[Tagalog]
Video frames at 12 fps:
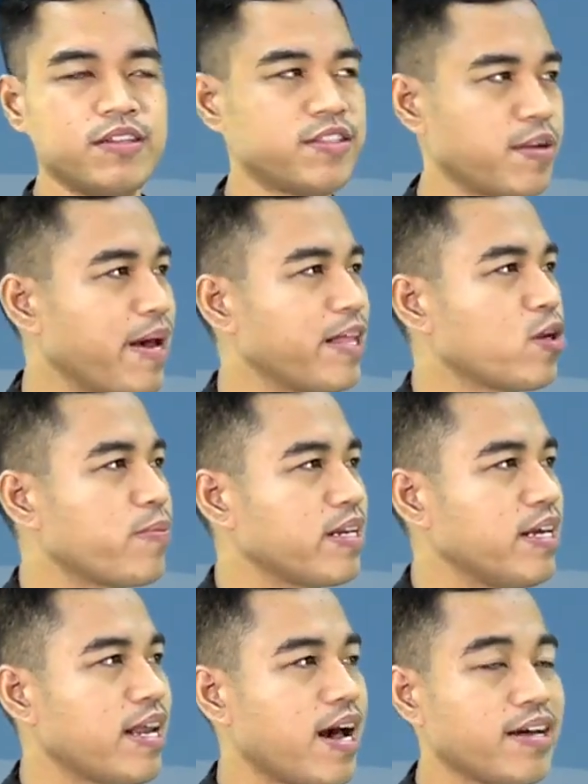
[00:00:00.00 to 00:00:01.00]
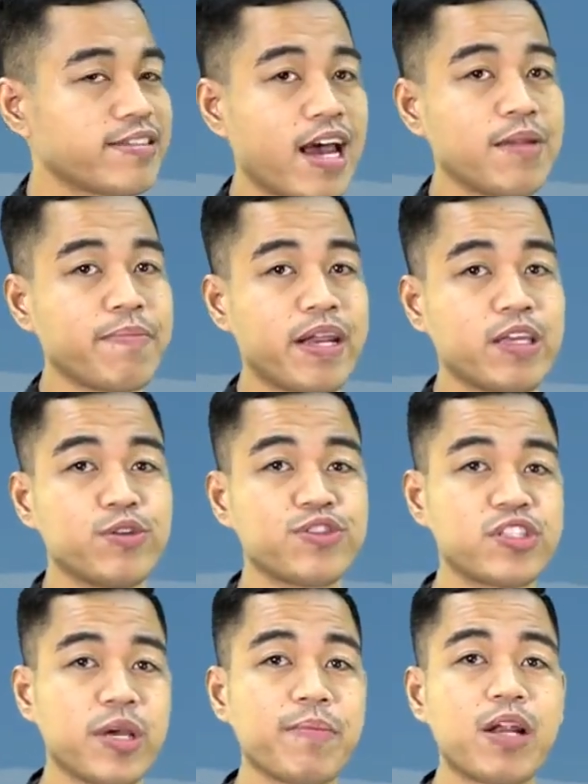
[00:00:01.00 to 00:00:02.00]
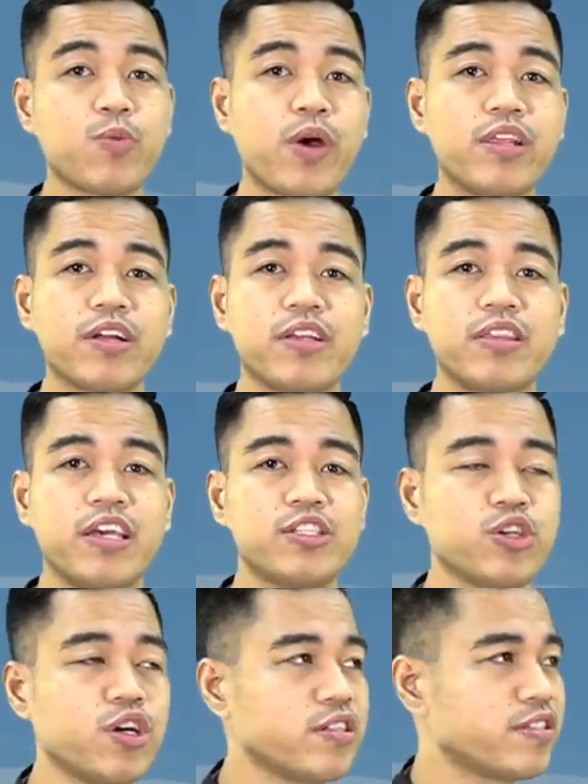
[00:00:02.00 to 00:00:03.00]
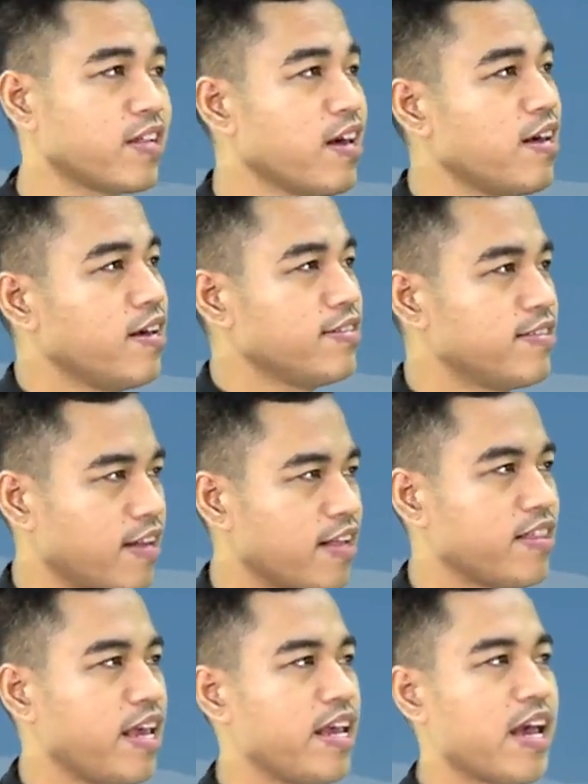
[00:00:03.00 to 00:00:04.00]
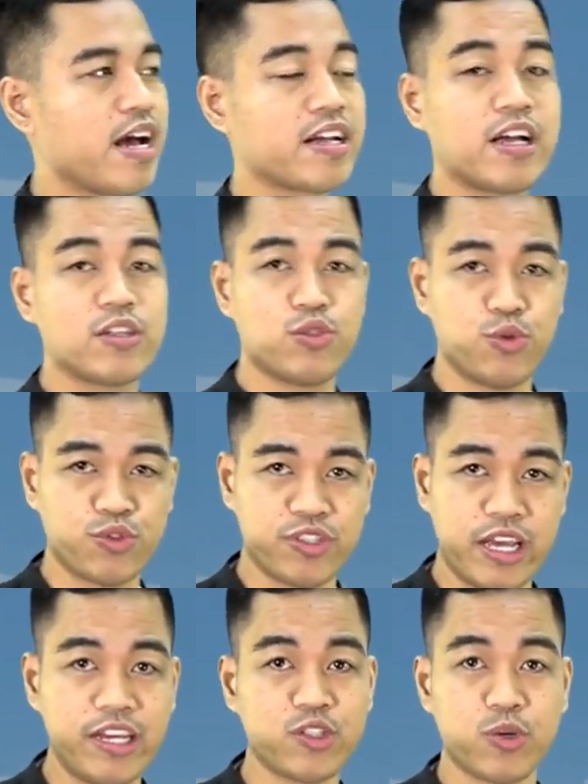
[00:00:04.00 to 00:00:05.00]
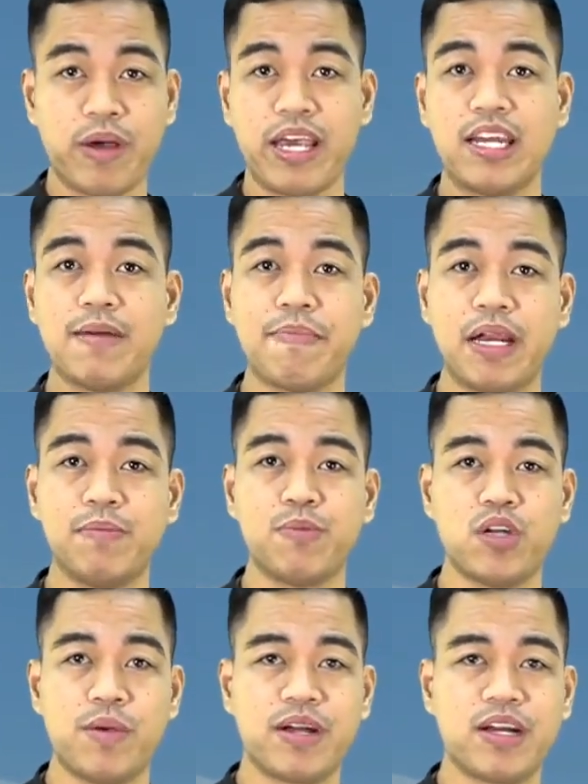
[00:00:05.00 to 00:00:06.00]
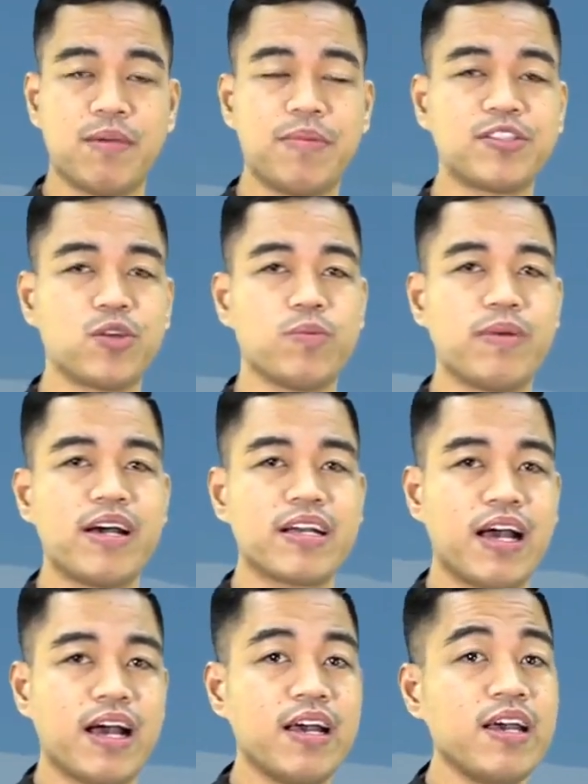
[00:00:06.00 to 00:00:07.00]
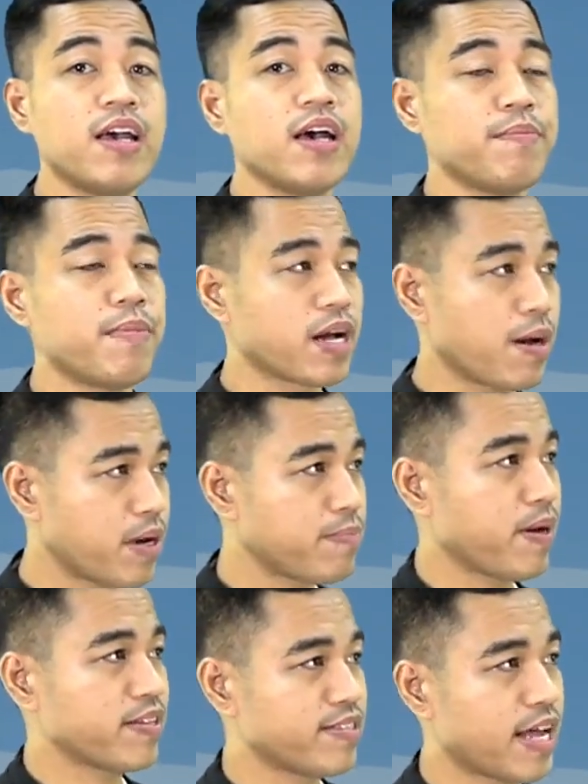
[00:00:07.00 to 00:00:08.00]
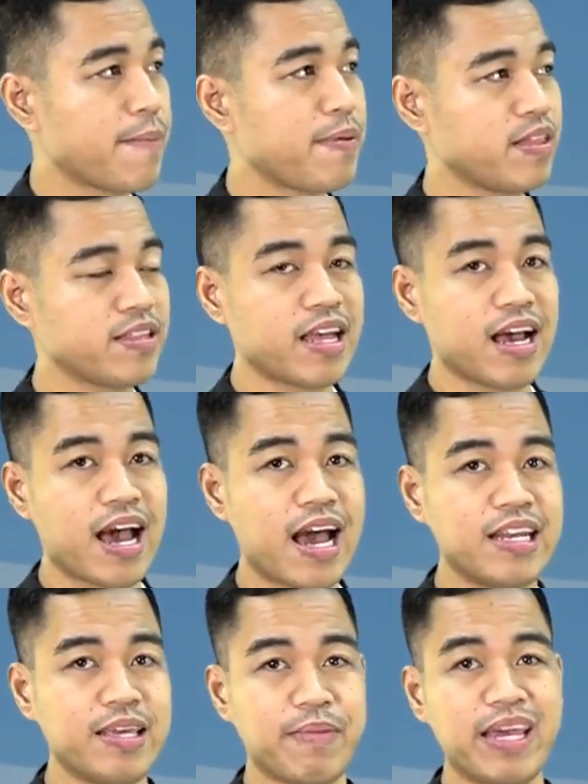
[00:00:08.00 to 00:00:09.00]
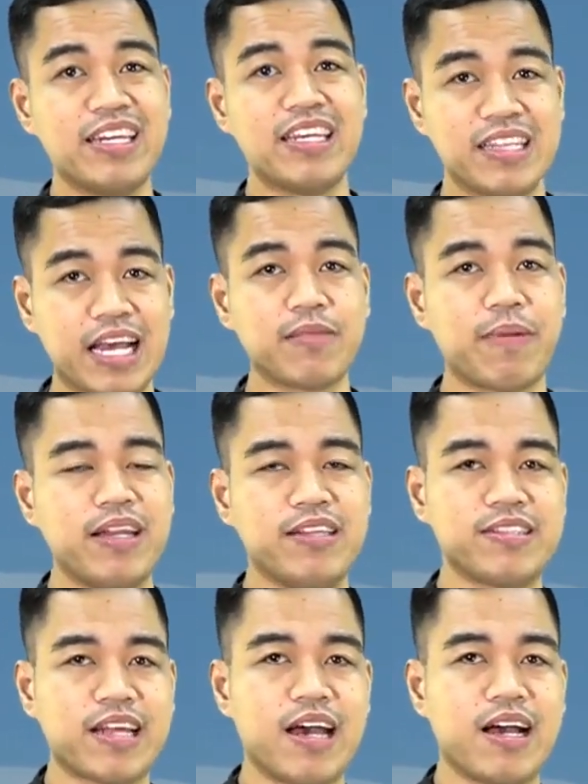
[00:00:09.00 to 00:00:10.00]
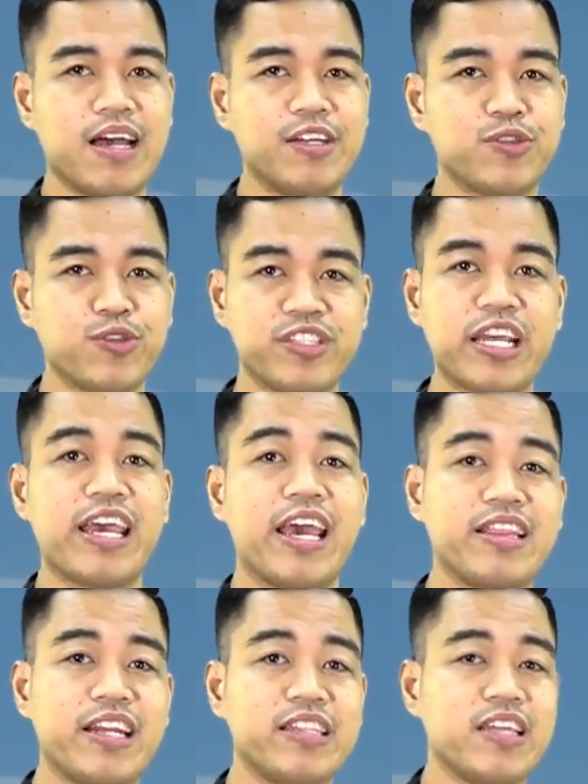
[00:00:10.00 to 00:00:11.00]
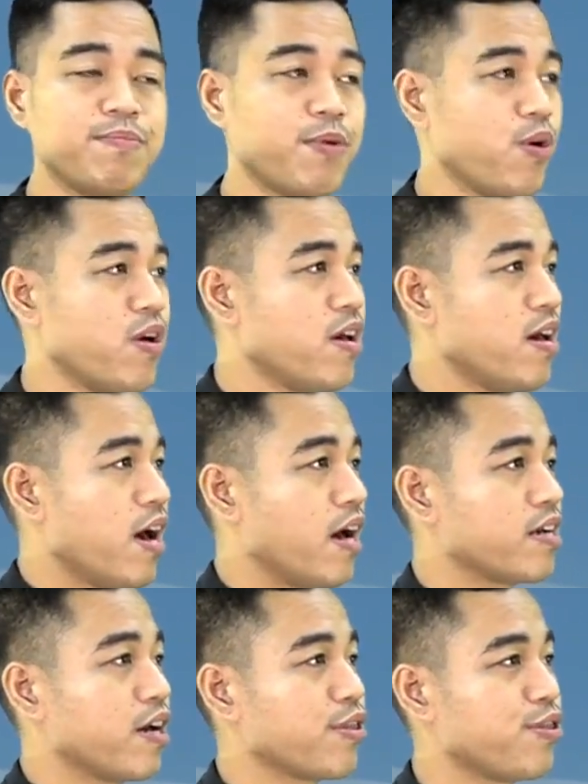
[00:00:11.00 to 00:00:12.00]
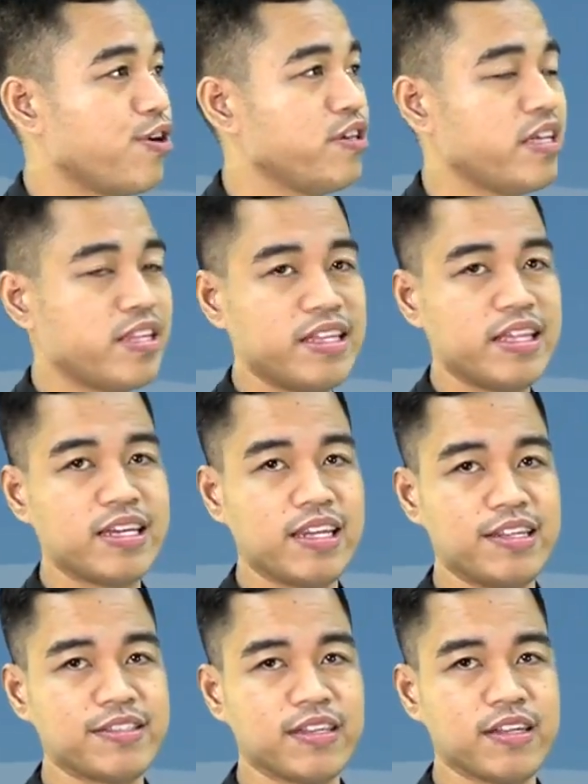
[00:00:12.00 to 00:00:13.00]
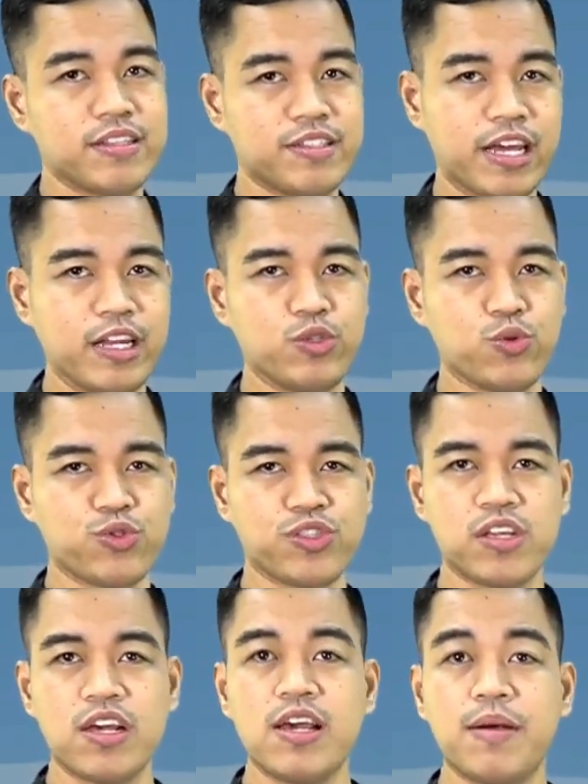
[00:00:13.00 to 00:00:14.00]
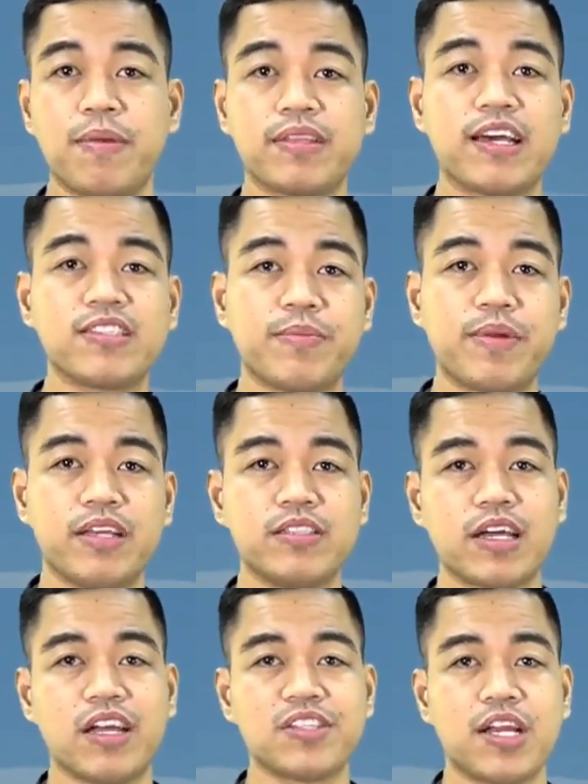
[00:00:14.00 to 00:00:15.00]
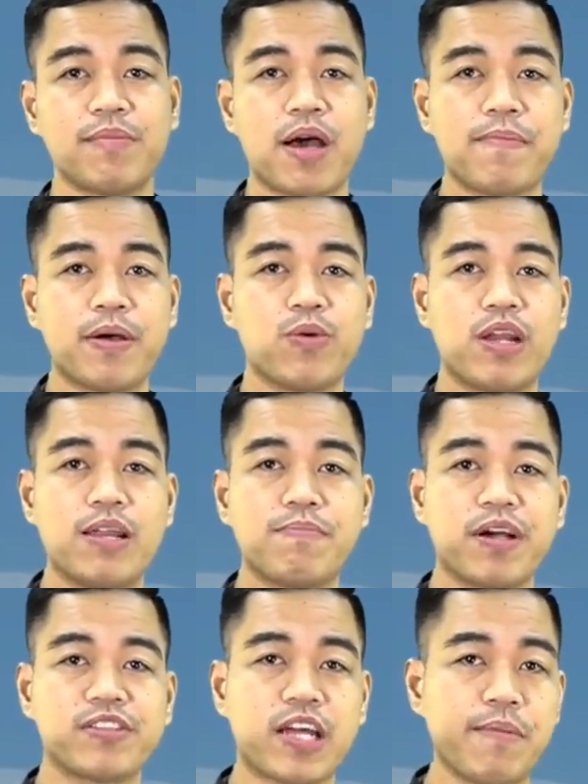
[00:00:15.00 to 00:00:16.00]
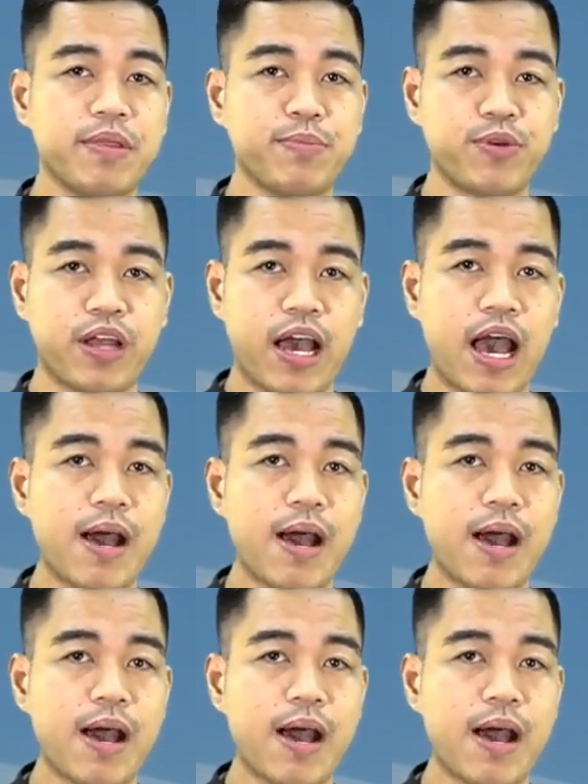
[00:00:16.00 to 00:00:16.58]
Sa Metro Manila, asahan pa rin yung similar weather conditions Sunday hanggang Tuesday. So mainam pa rin po na maglabas sa umaga. Bagamat pagsapit ng tanghali, mainit at malinsangan. So stay hydrated po hanggang 33 degrees Celsius. Mataas naman ang tsansa ng mga pag-ulan pagsapit po ng